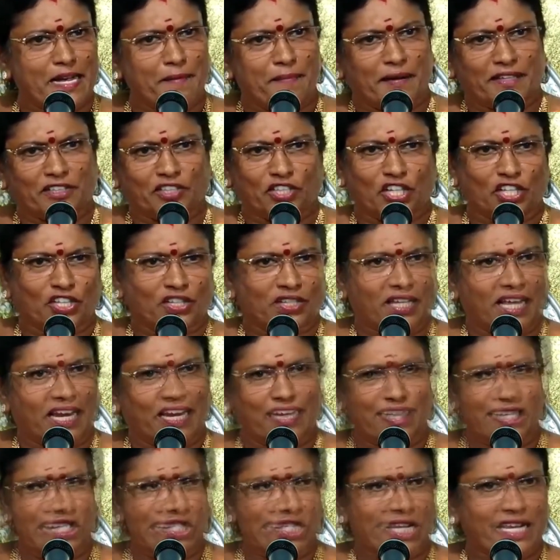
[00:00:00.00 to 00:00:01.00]
பத்து
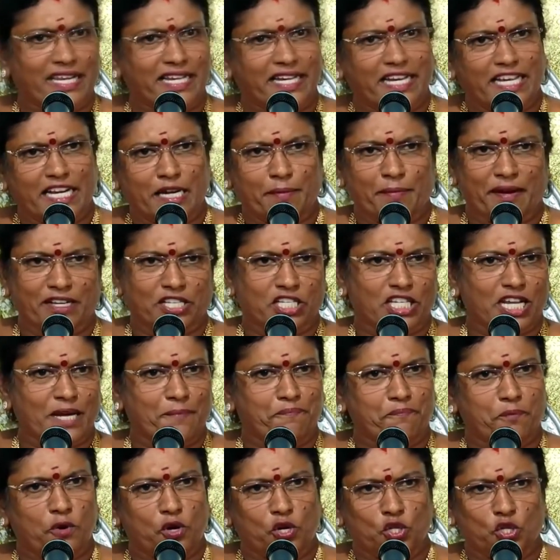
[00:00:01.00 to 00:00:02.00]
தலை ஒற்றைக்கிரி மற்றை
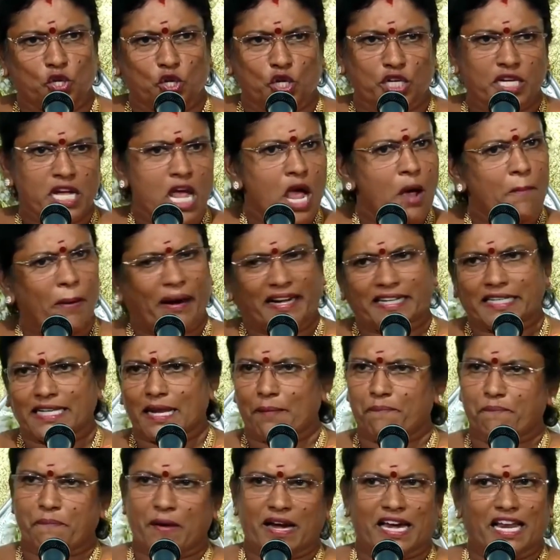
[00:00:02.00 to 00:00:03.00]
பொருதொரு
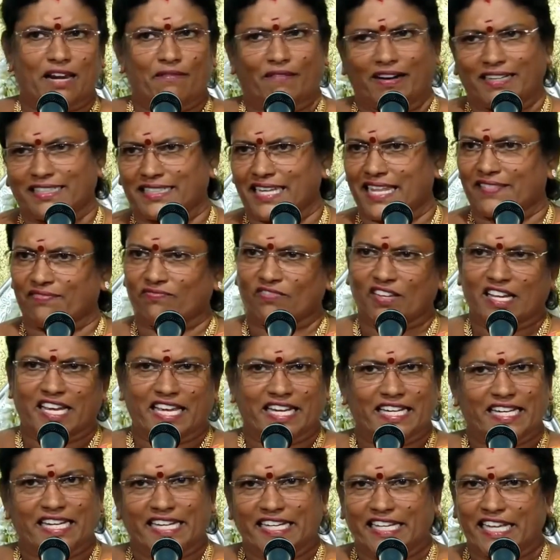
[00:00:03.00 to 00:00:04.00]
பட்டப்பகல்
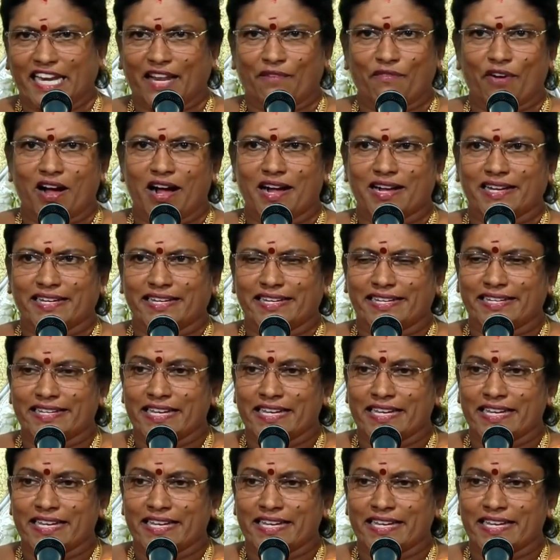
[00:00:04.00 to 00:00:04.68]
வட்டத்திகிரியில் இரவாக